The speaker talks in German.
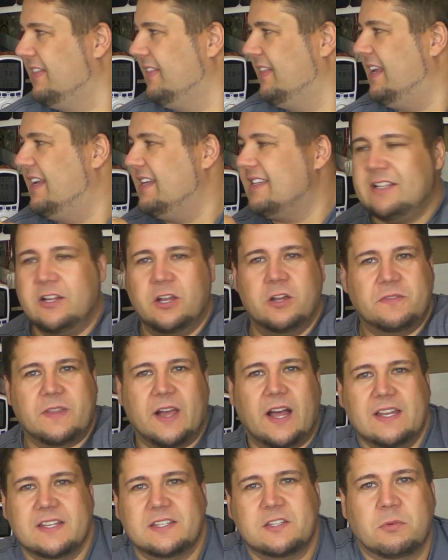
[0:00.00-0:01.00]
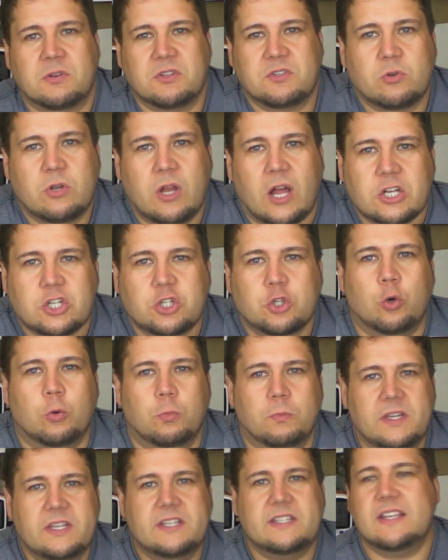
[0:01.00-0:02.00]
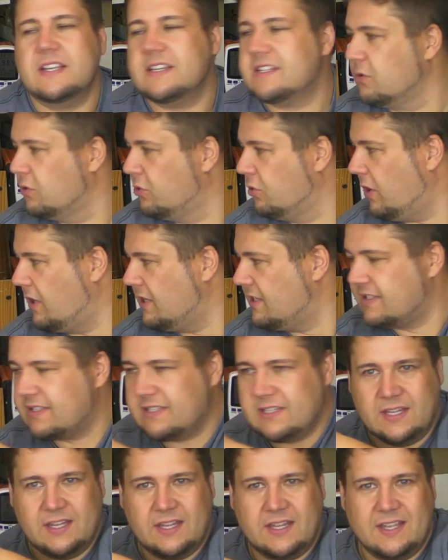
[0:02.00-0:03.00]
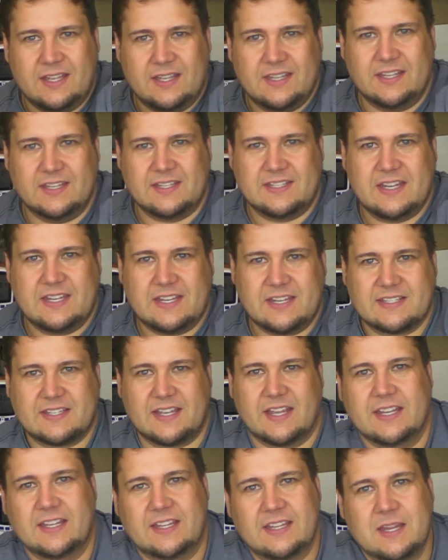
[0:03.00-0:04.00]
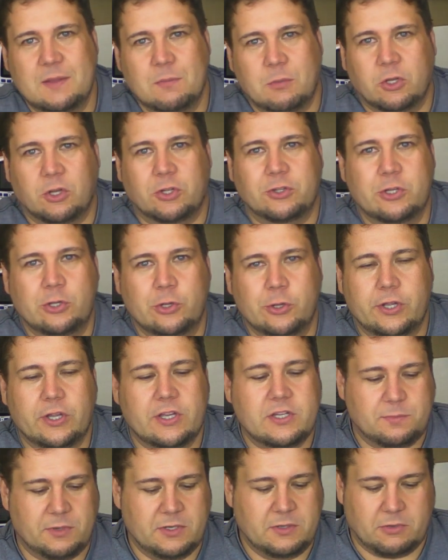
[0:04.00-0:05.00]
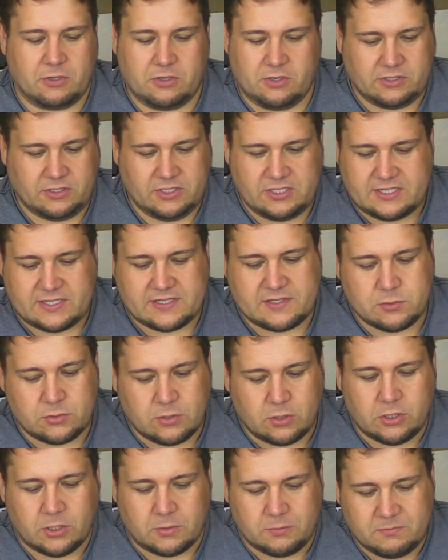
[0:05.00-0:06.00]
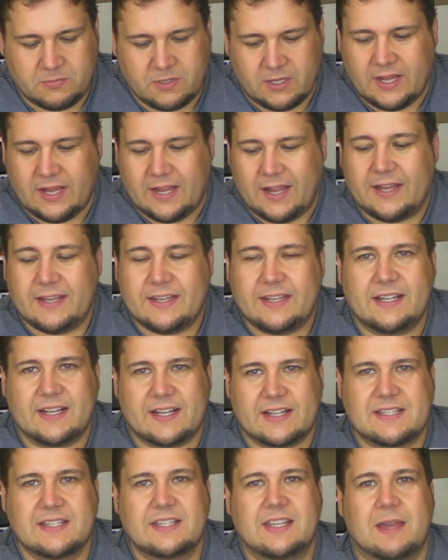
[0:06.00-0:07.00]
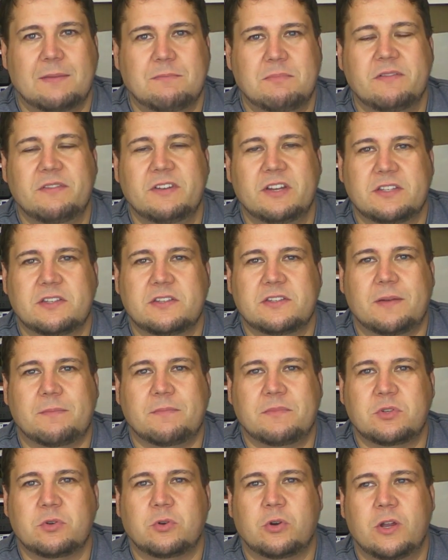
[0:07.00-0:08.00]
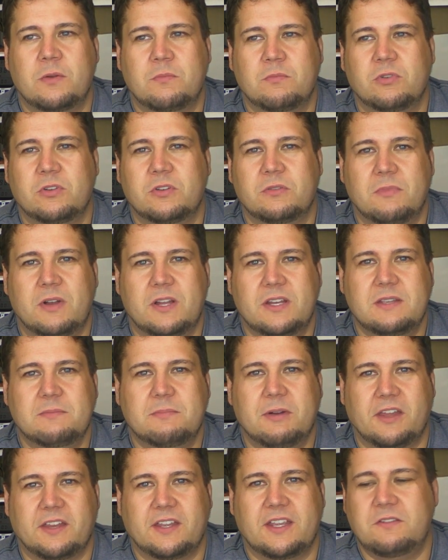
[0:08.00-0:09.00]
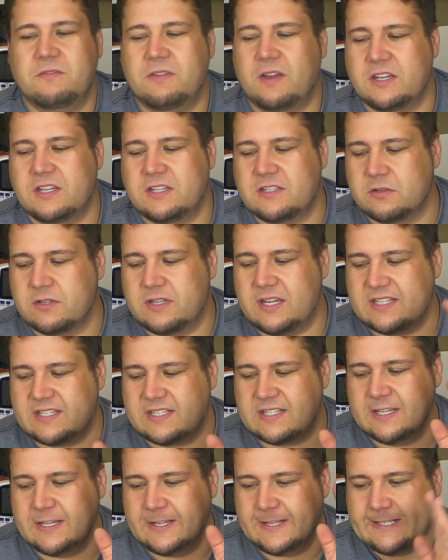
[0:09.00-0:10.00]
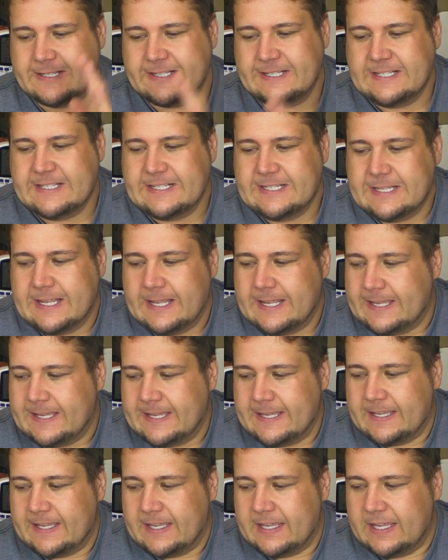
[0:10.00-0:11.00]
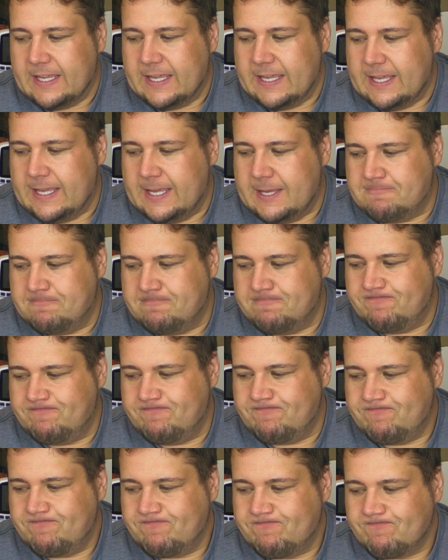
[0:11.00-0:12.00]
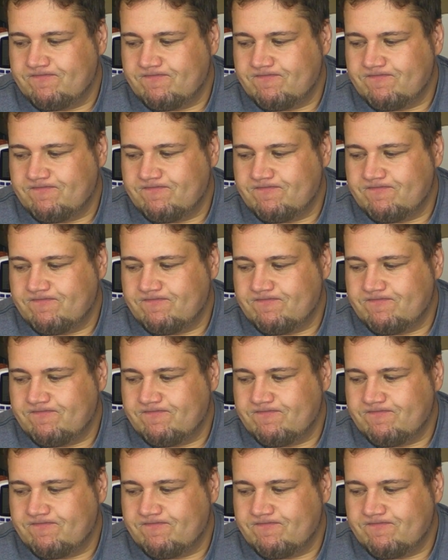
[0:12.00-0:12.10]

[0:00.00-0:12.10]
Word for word: das läuft alles über Solarstrom. Nichtsdestotrotz, ihr seht das da hinten immer noch die Lücke. Ich bin immer noch nicht dazu gekommen, den ganzen Krempel wieder zusammenzuräumen und mal die Batterien fertig zu testen. Ähm,